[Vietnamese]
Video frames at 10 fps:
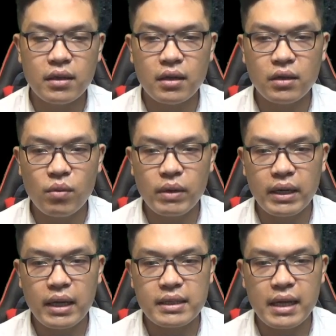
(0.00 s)
Nhưng lúc
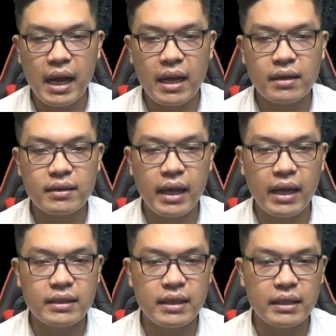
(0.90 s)
này Ninh Dạ
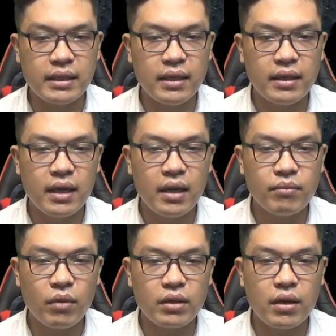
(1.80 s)
nghe chỉ trích,
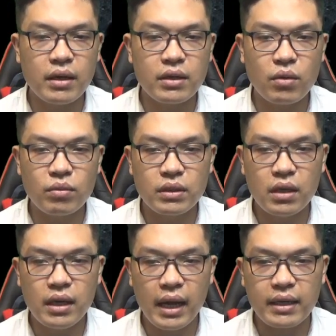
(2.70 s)
mọi người cùng
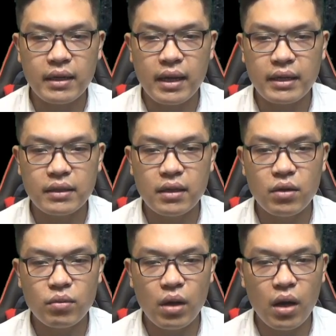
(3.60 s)
nhớ lại hình
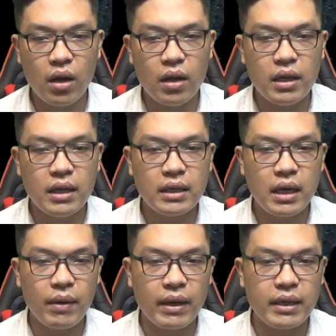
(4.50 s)
thức lúc đó.
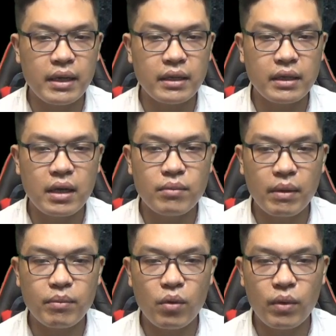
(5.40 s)
Lão Hải Điền
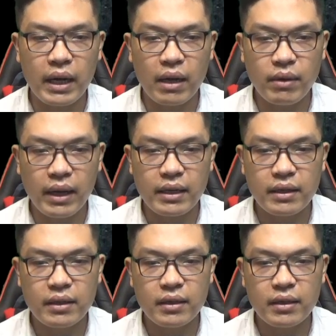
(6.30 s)
không mặc bộ quần áo này.